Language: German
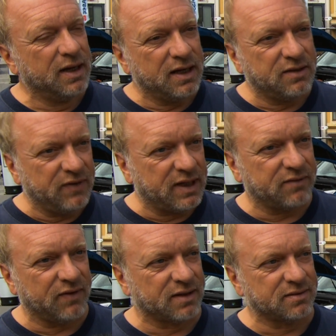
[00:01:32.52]
entwickelt
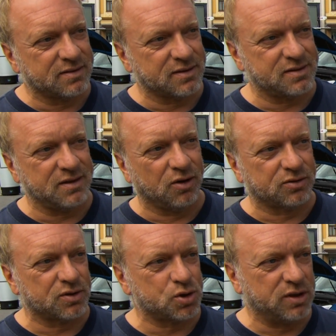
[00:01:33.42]
werden, dass die
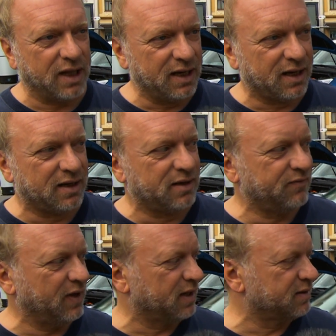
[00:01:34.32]
Autos schneller
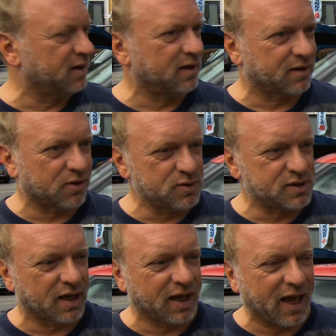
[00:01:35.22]
werden, eine
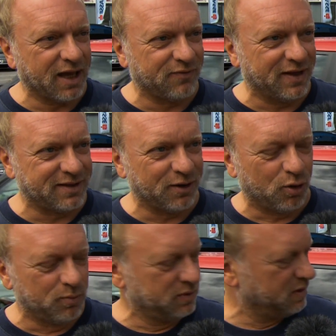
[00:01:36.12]
größere Reichweite
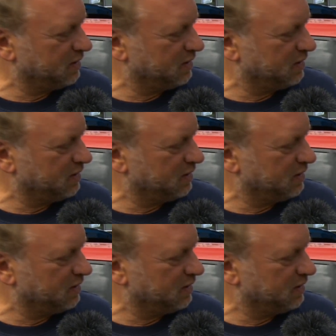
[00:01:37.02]
haben.